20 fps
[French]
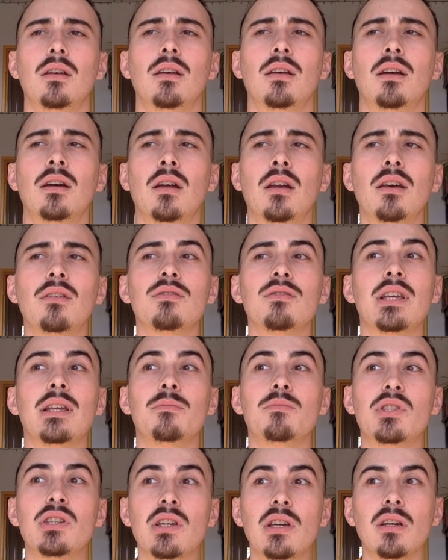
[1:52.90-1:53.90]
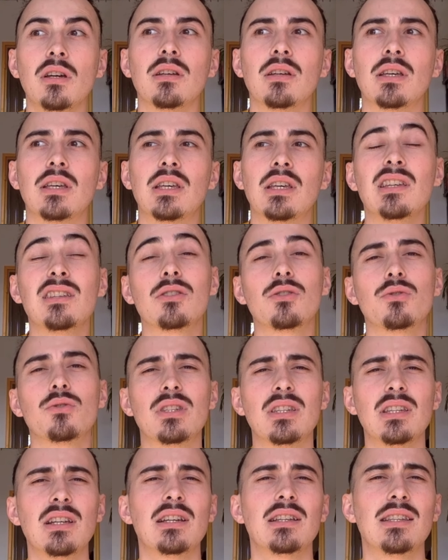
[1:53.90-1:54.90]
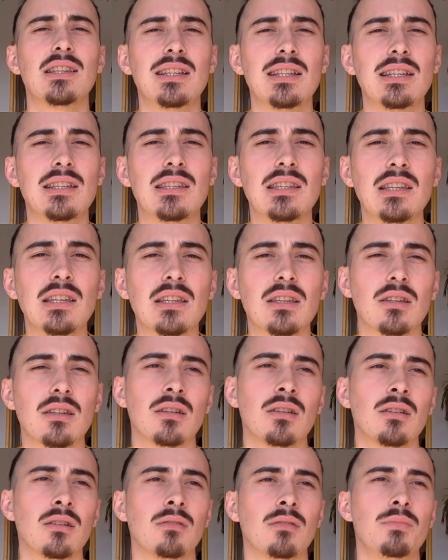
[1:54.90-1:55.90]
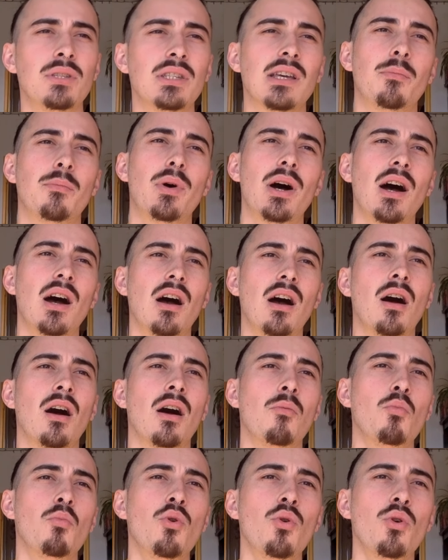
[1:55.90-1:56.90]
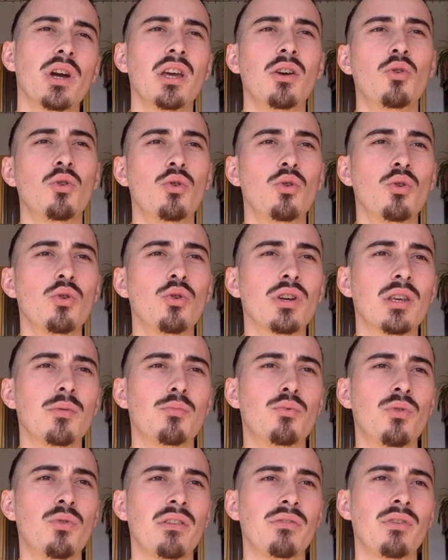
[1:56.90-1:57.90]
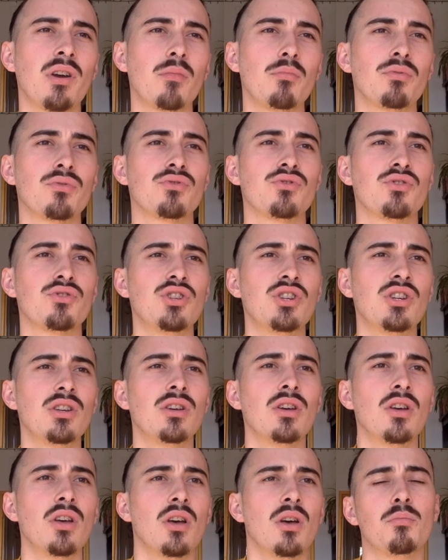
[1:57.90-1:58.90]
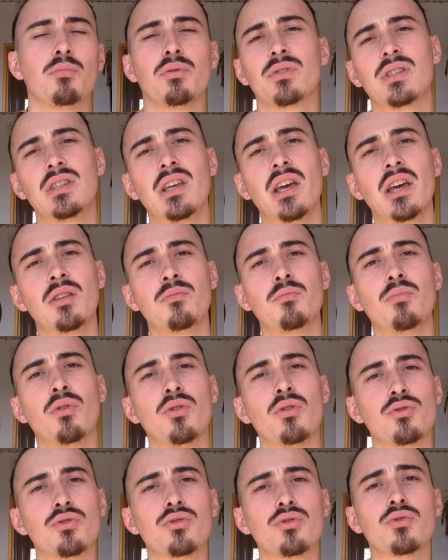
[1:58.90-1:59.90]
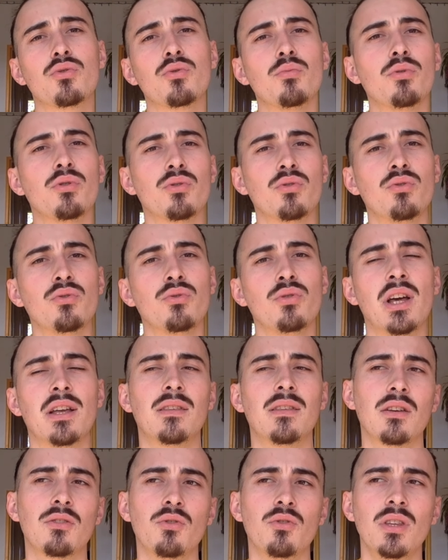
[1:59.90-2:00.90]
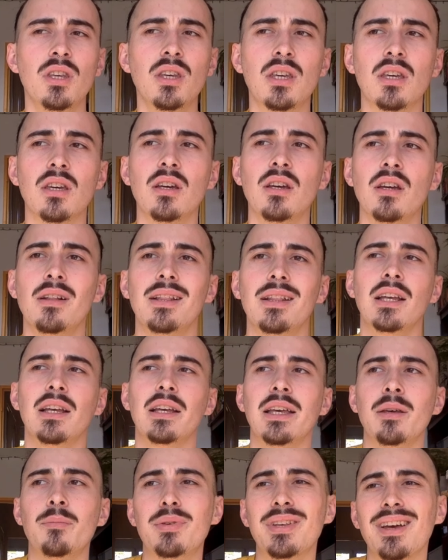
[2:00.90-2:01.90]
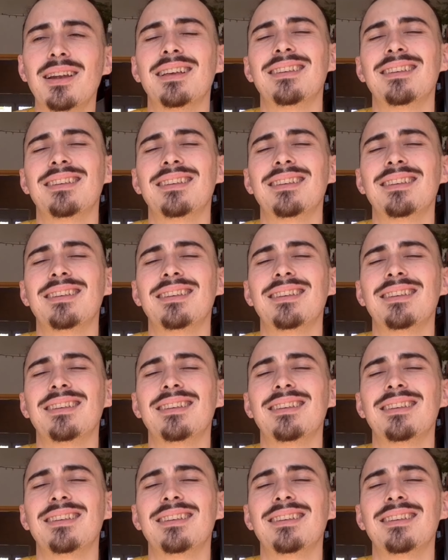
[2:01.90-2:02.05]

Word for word: Alors là, vous allez me dire, qu'est-ce que c'est la zététique, euh, mis à part un mot rigolo qui pourrait faire pencher, penser à une branche sombre de la tectonique Eh bien, la